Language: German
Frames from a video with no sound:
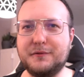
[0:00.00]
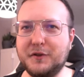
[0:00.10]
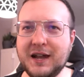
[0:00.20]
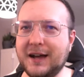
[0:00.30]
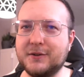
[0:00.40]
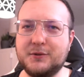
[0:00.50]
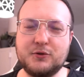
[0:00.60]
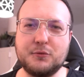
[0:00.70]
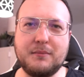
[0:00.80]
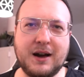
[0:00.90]
Und viele andere
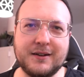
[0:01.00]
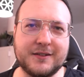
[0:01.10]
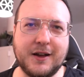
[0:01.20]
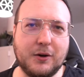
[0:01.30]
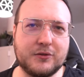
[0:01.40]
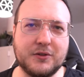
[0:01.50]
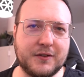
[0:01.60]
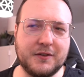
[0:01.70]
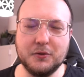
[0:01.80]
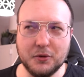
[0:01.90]
YouTuber machen das ja auch so,
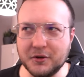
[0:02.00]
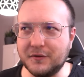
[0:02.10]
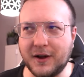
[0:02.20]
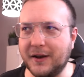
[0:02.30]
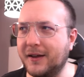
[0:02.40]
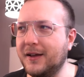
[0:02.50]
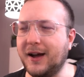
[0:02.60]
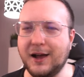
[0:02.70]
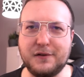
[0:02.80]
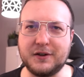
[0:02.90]
dass sie irgendwann
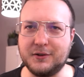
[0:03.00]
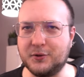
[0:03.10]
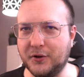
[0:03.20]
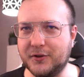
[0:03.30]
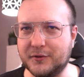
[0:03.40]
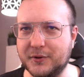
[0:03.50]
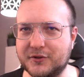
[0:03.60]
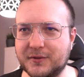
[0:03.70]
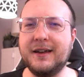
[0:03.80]
einfach in Content switchen.